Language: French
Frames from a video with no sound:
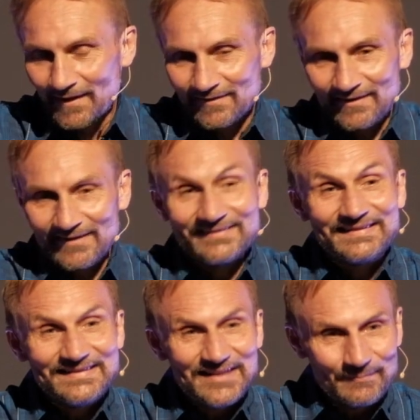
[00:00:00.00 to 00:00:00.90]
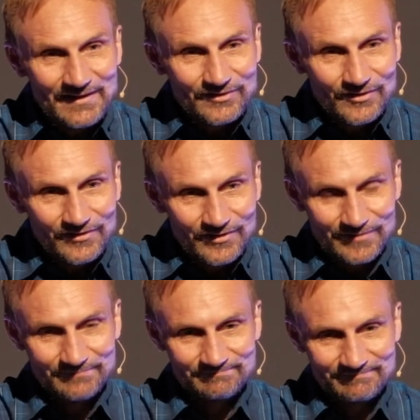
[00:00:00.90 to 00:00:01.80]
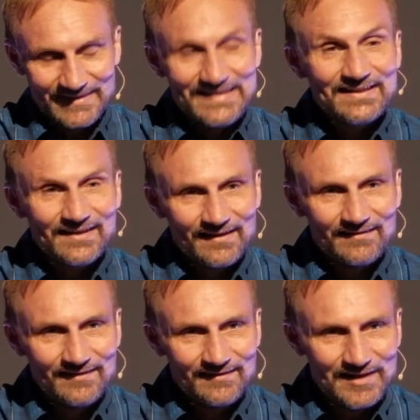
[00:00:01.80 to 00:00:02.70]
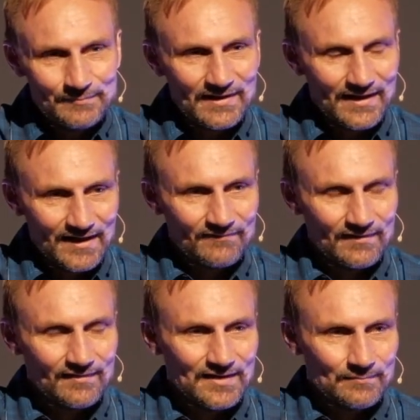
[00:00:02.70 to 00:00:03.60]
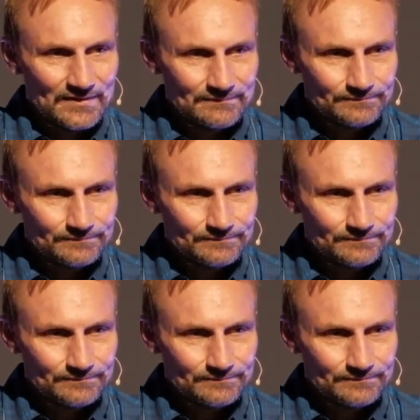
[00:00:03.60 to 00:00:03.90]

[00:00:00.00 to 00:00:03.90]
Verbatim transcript: C'est la dynamite de Dieu, irrésistible, invincible.